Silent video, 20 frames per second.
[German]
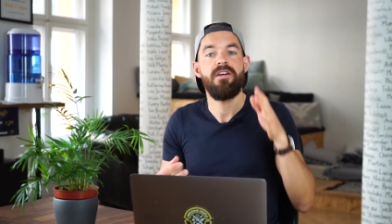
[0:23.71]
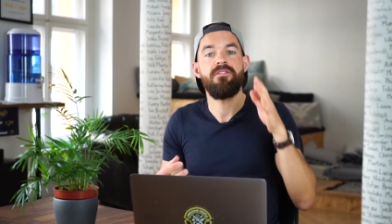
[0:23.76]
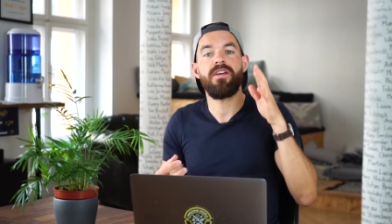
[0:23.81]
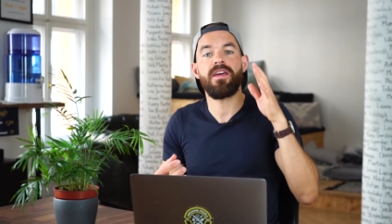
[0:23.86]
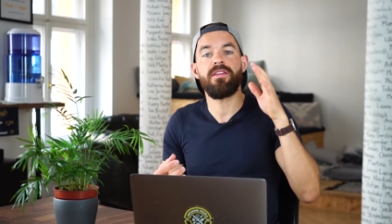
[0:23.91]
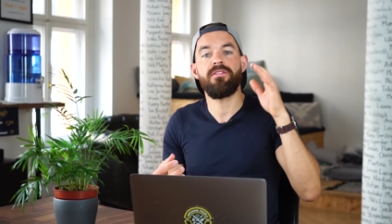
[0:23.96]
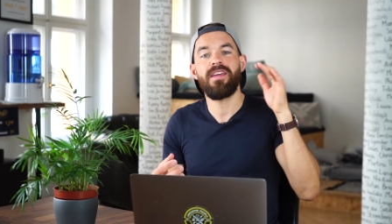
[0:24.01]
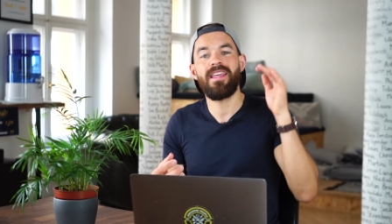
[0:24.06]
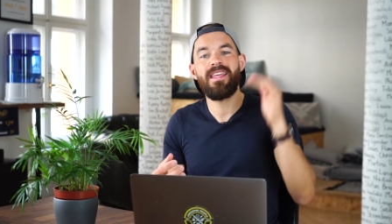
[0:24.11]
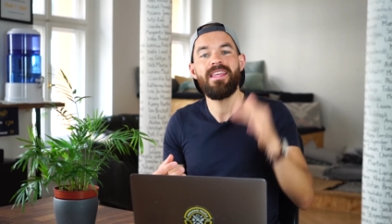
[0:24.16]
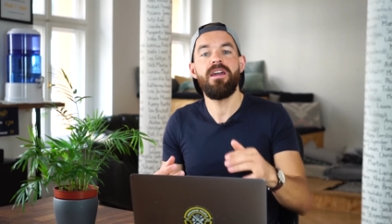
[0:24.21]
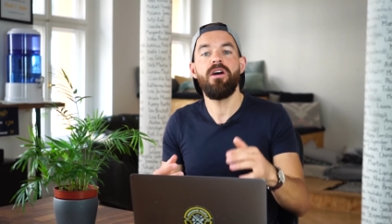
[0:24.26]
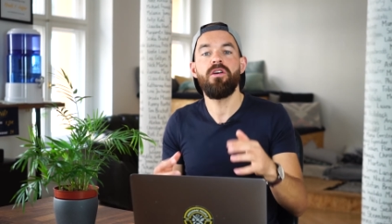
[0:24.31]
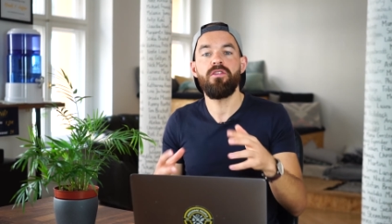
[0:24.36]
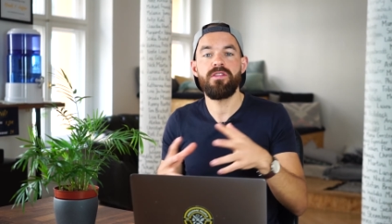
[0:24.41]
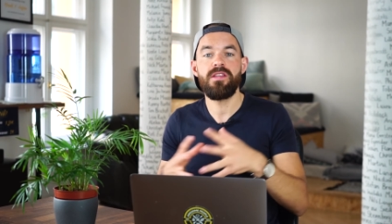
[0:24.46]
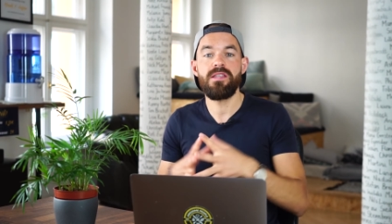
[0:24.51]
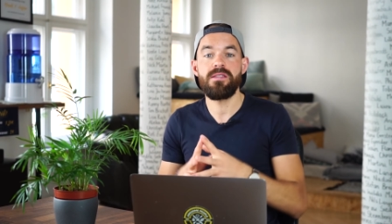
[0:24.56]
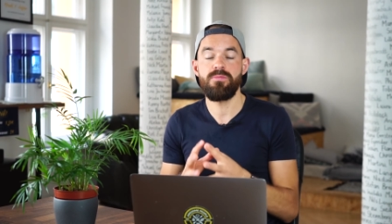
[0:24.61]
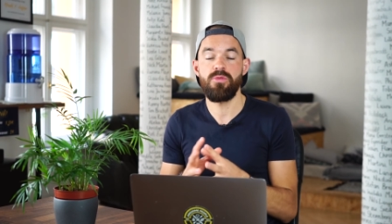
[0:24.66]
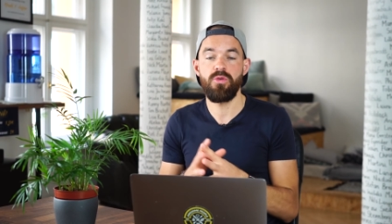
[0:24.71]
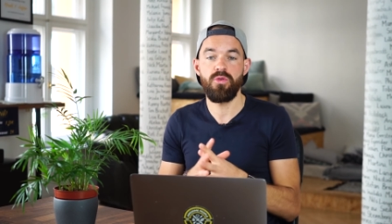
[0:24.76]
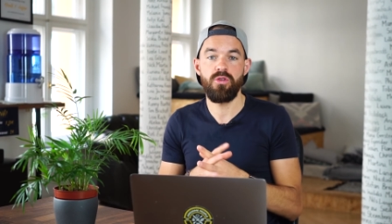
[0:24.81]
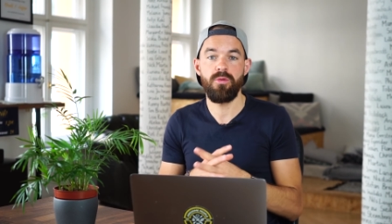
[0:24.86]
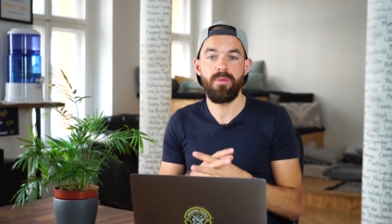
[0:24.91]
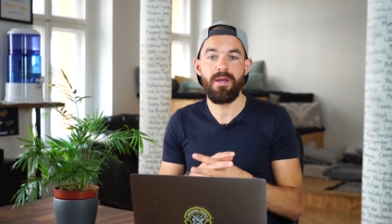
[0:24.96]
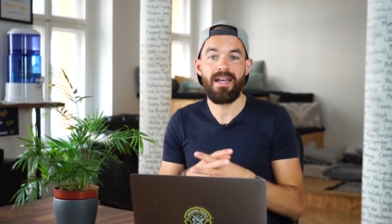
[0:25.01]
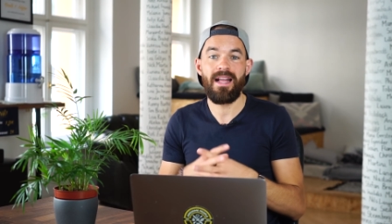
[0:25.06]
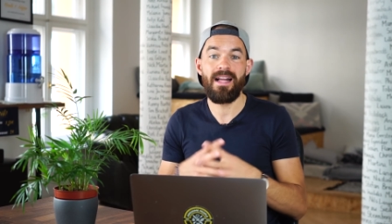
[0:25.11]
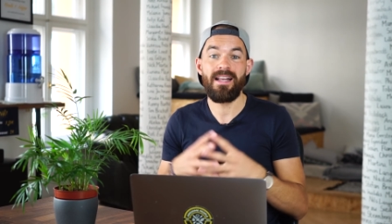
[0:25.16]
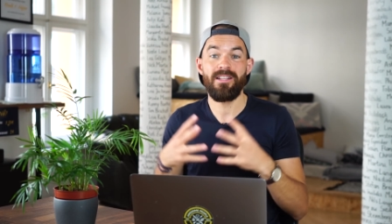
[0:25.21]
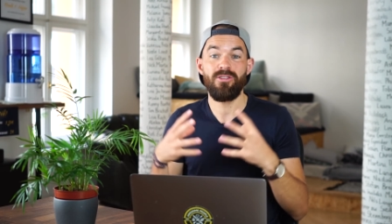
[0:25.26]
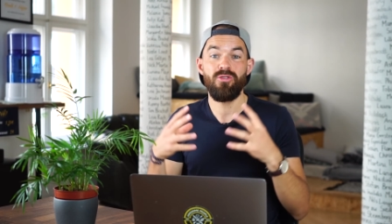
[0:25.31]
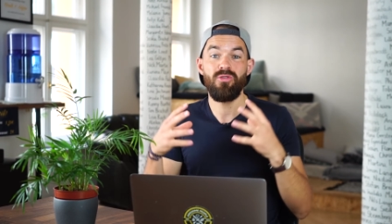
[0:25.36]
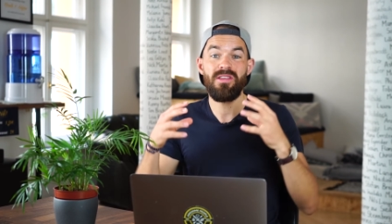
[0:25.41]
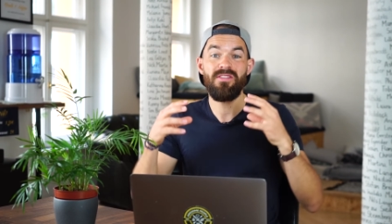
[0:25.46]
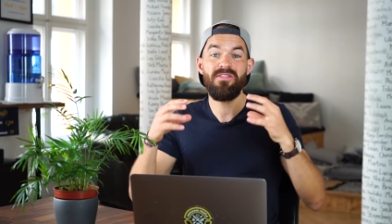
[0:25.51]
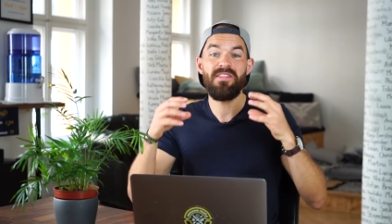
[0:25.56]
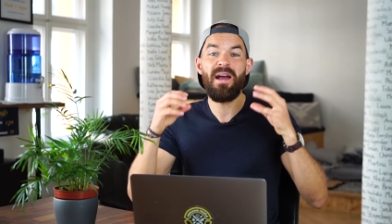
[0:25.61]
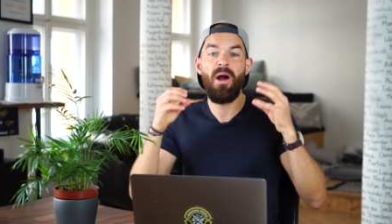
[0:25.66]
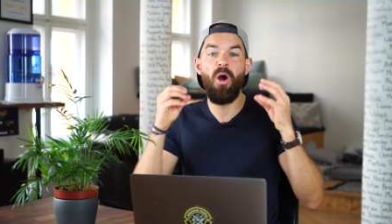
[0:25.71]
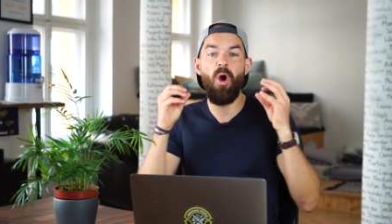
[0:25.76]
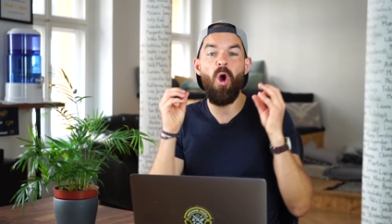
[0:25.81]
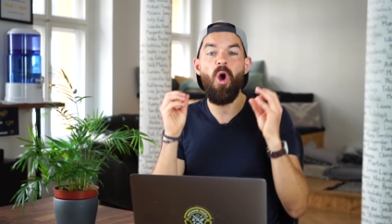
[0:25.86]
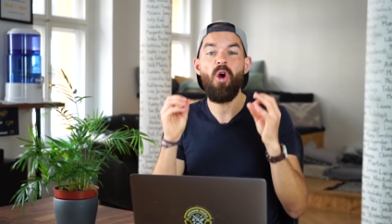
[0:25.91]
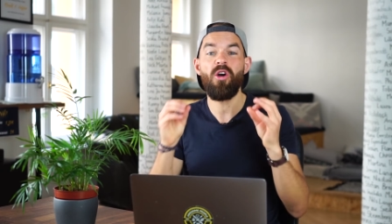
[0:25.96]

werden wir hier auf diesem YouTube-Kanal natürlich wieder